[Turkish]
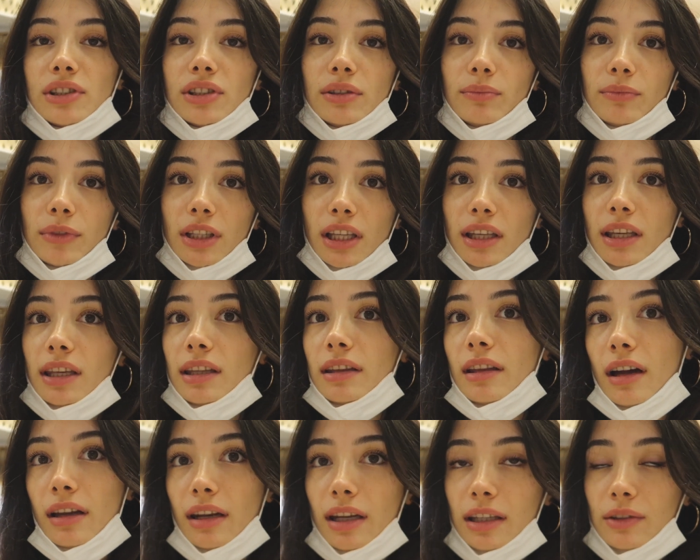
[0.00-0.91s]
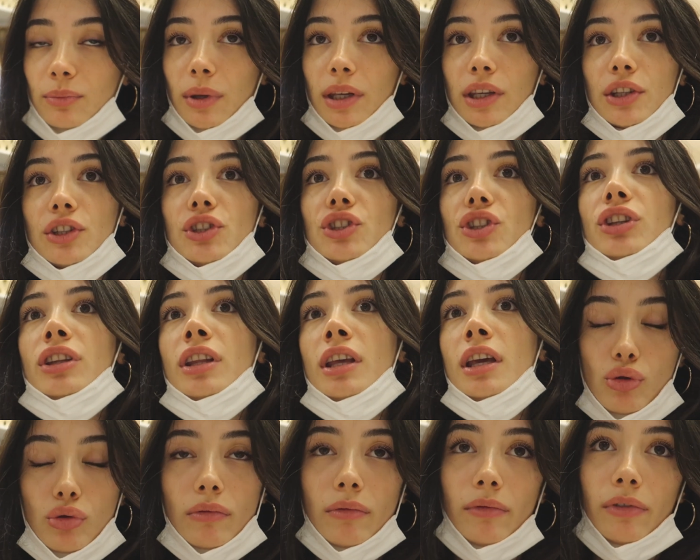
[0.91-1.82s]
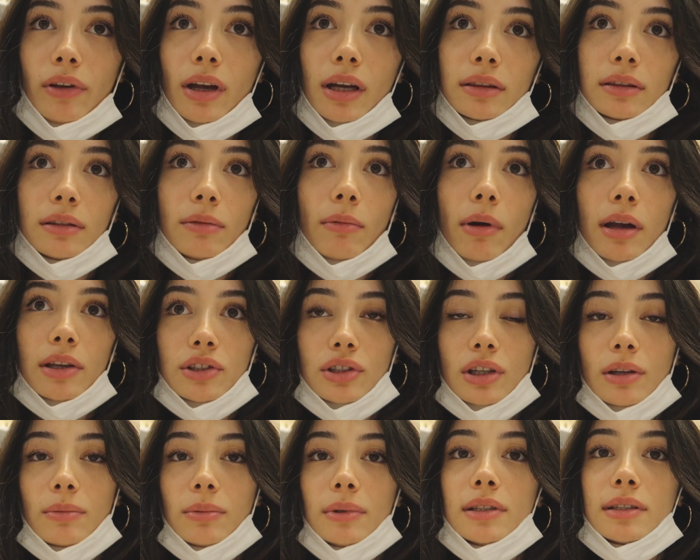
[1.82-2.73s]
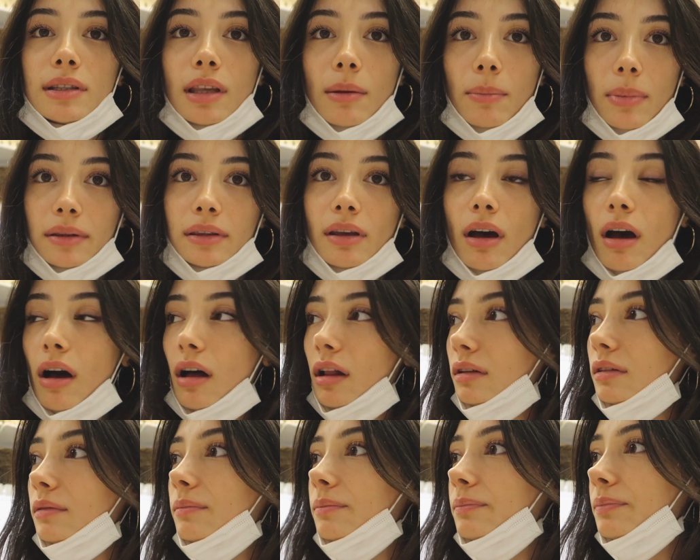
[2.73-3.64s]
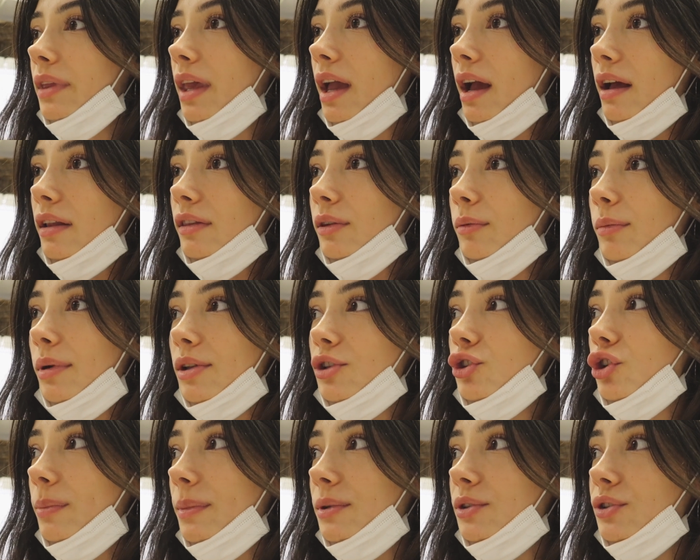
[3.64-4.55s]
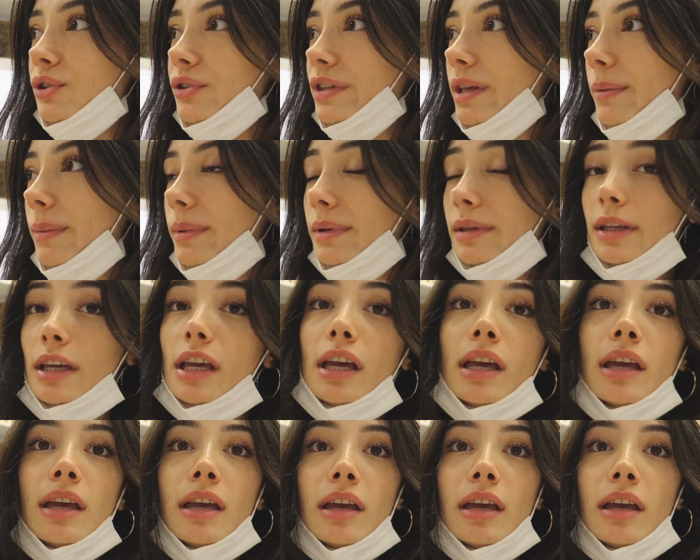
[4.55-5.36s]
şimdilik idare etmek için uygun fiyatlı başka bir sepet aldım kendime çamaşır sepeti.